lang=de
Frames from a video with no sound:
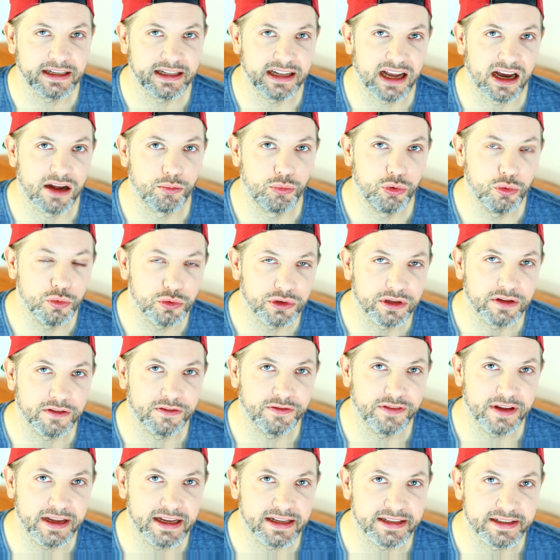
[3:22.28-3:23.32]
kleinen
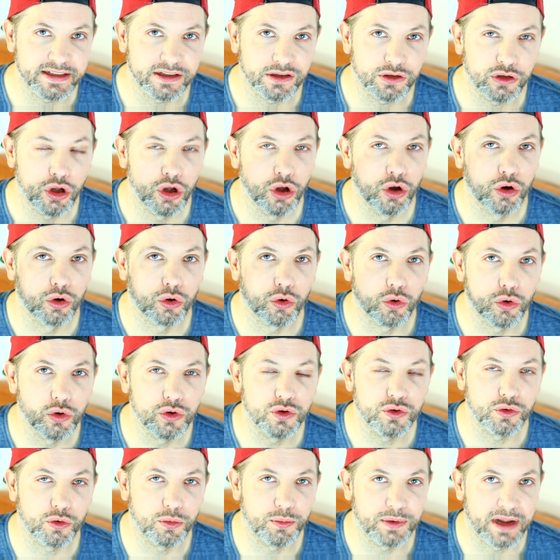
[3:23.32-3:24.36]
Blutgefäße
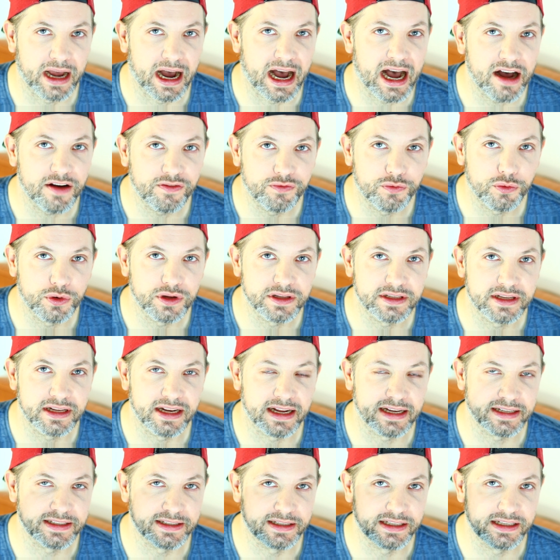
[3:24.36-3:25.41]
rund um der Haarwurzel,
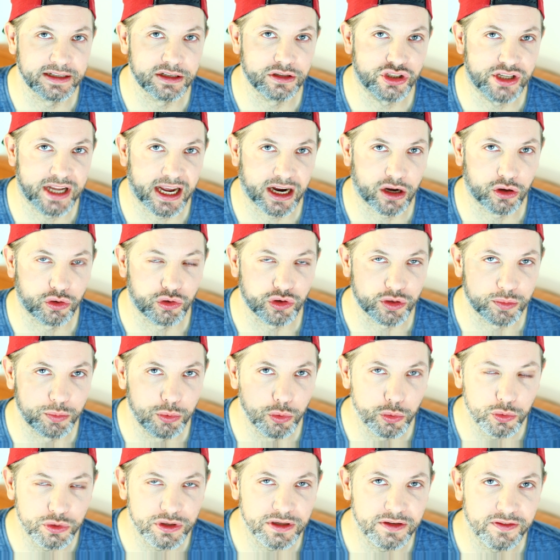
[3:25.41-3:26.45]
dass die stärker
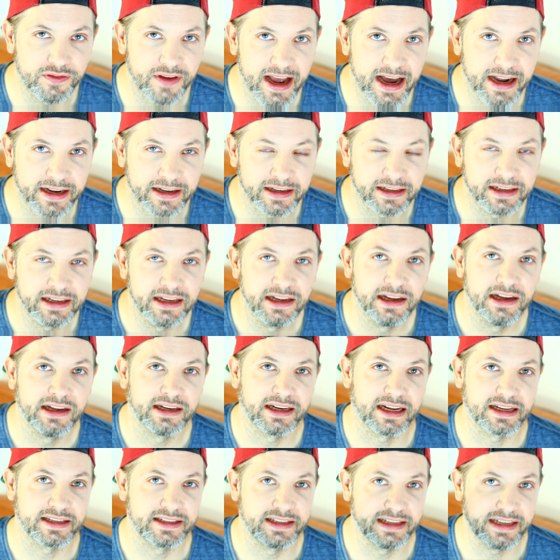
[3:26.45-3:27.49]
durchblutet werden,
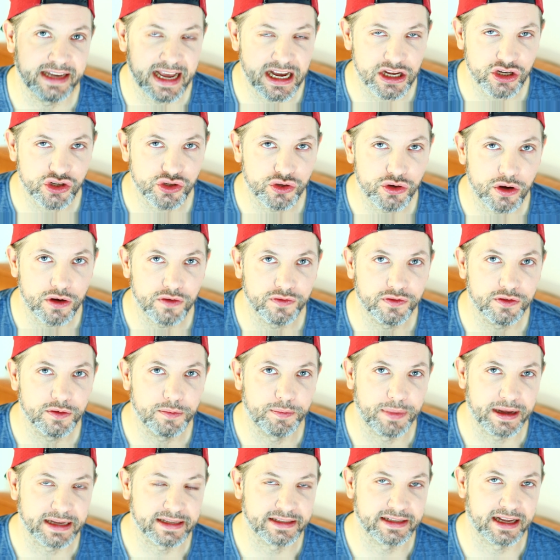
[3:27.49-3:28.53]
dass die Nährstoffe
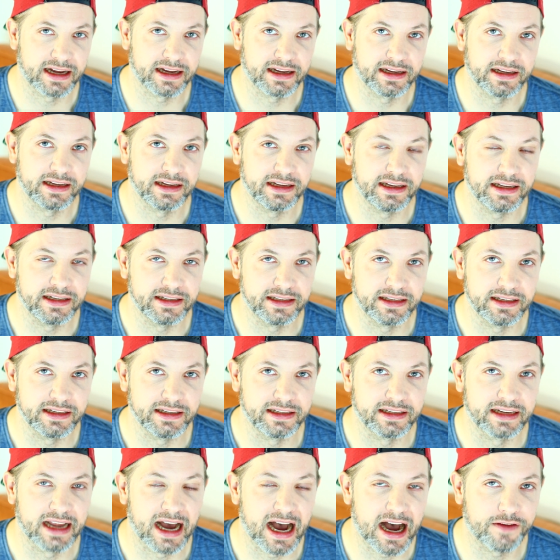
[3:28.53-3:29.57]
besser in
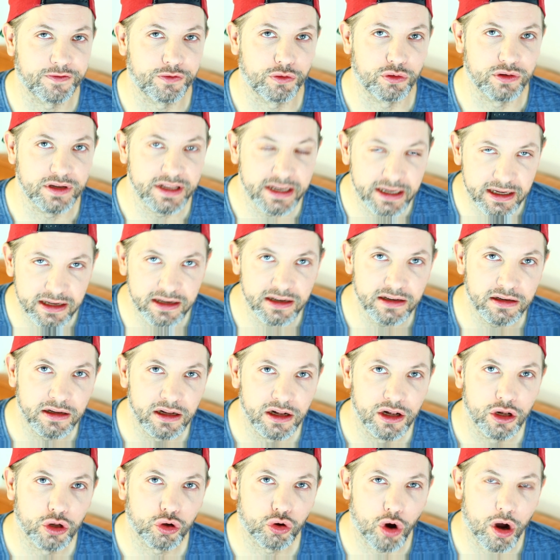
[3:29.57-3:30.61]
den Haarfollikel
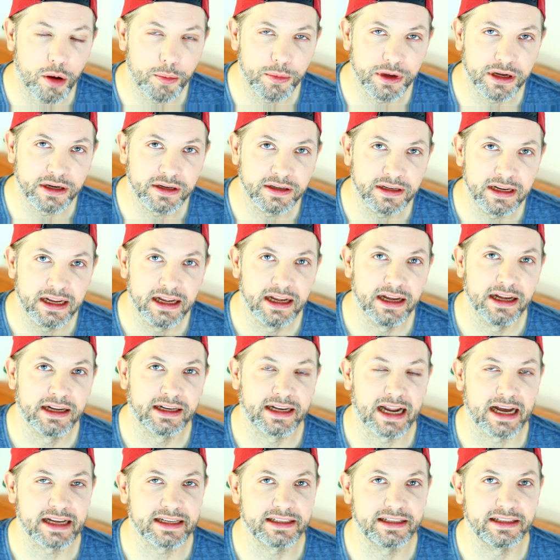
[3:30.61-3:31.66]
kommen,
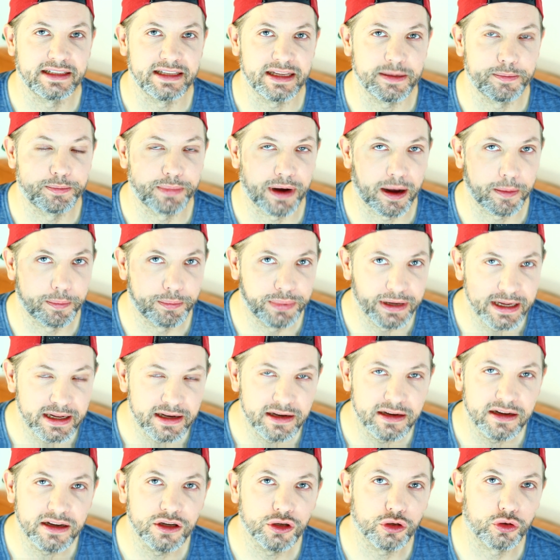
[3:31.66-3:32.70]
dass die
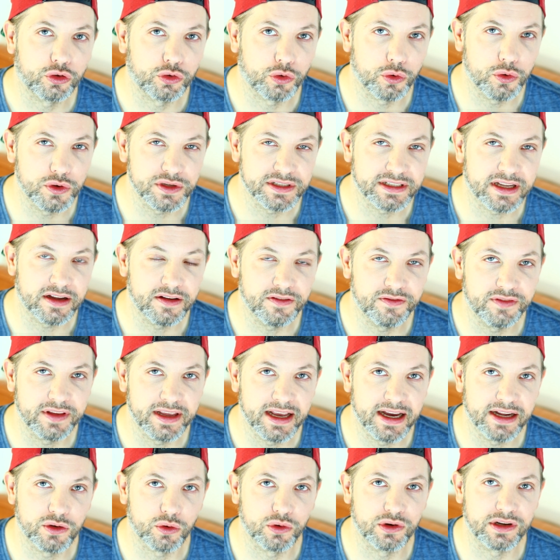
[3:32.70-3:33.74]
Papille größer
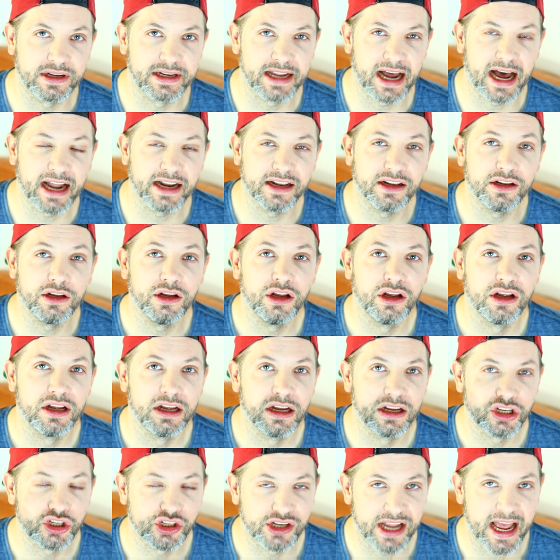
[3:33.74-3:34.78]
wird und dann
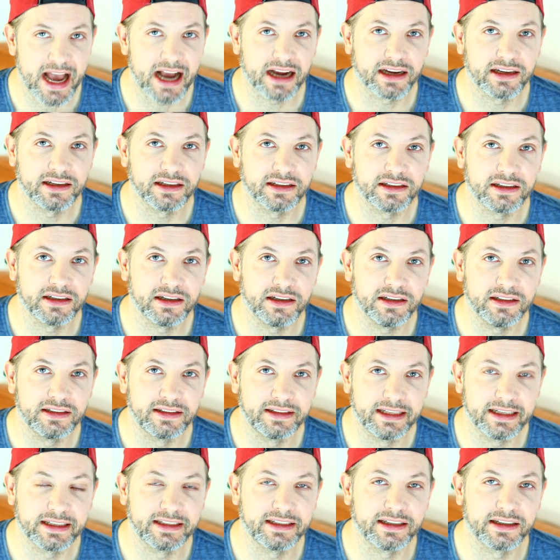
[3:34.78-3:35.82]
stärkere,
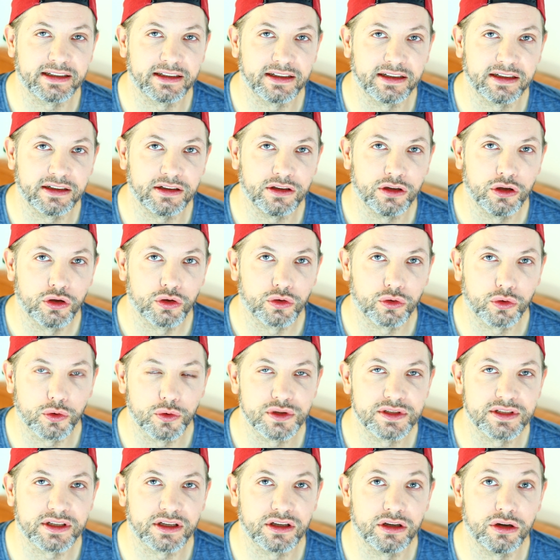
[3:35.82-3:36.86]
dickere,
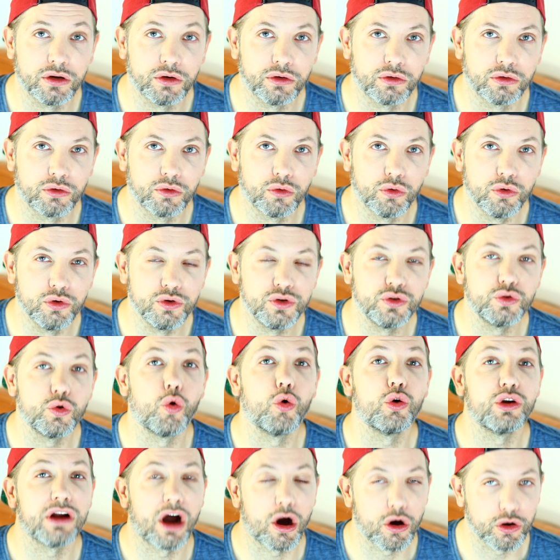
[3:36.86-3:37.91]
größere und
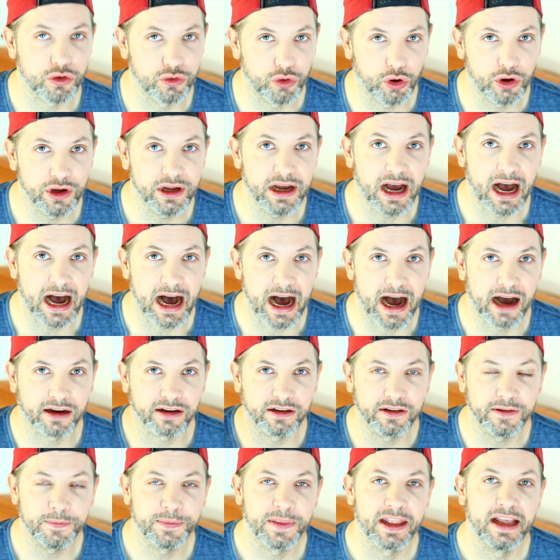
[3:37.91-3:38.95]
oder auch neue
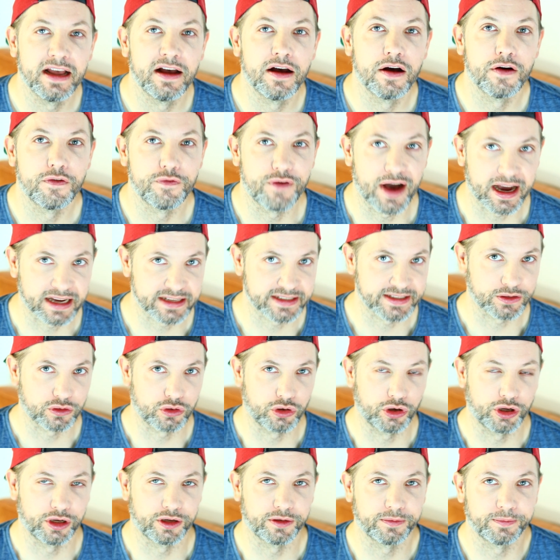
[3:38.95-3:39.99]
Haare wachsen
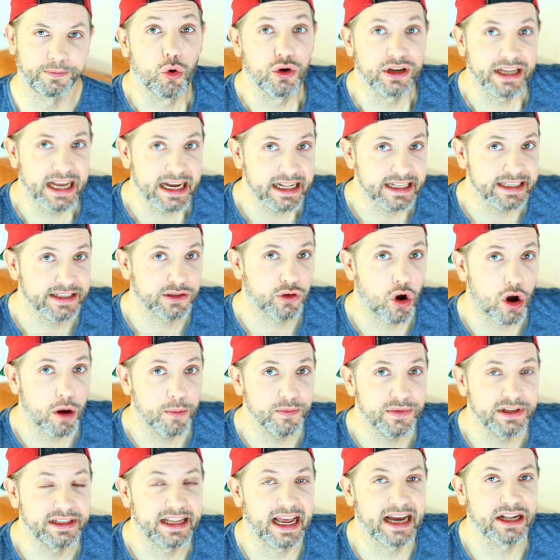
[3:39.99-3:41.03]
können. Und jetzt
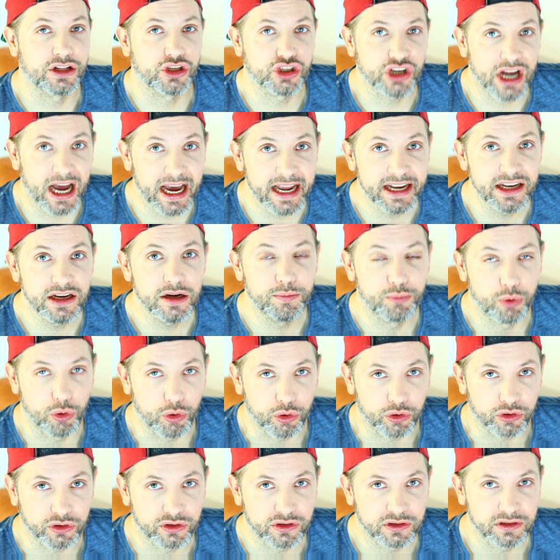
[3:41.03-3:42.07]
kommt der entscheidende
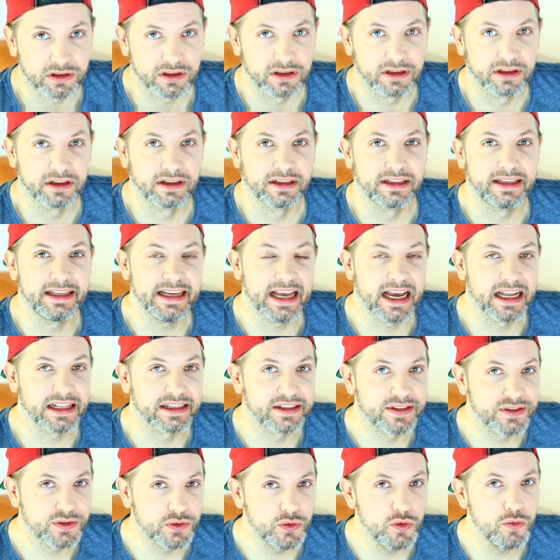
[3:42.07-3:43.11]
Punkt. Die
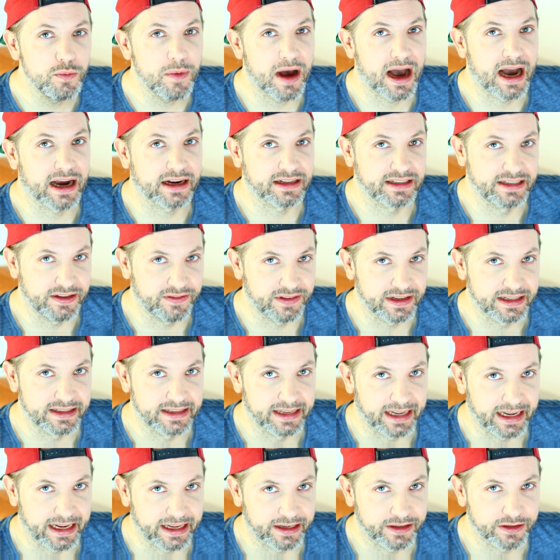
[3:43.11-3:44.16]

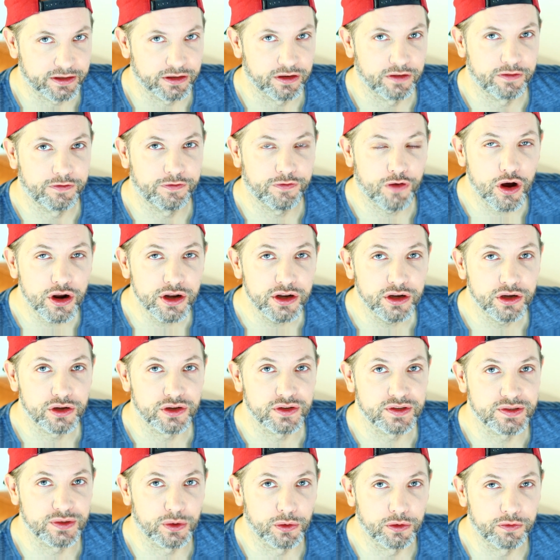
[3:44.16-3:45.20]
Enzymaktivität von
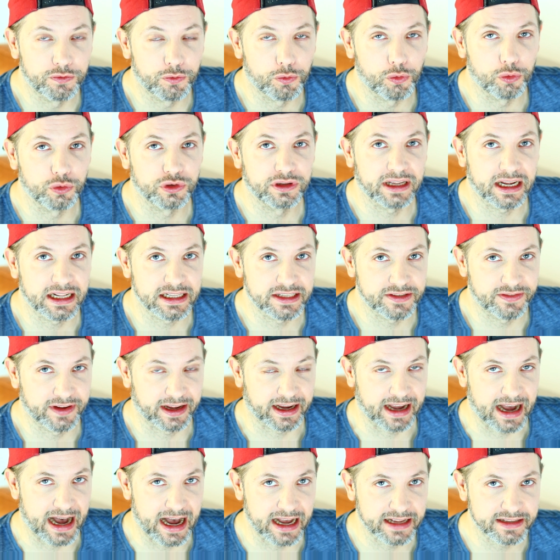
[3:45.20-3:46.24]

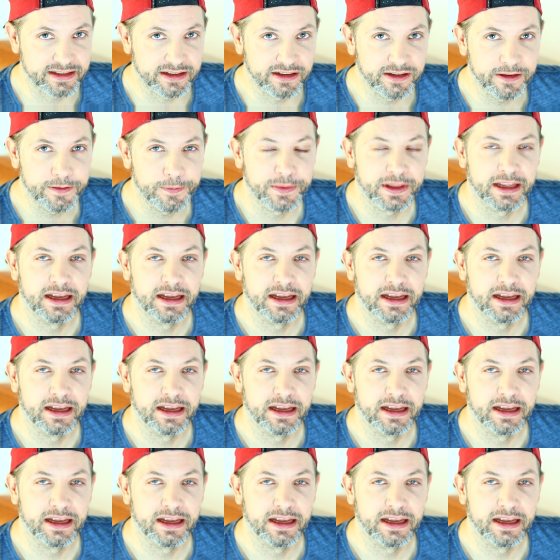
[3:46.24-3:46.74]
Sulfotransferase